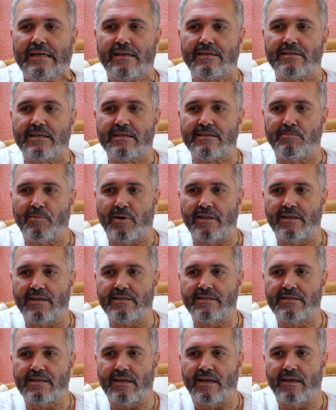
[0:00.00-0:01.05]
Also das war
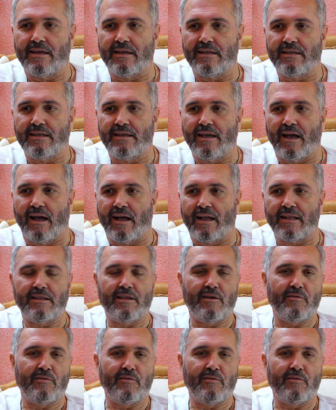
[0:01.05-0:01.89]
die, äh, die Art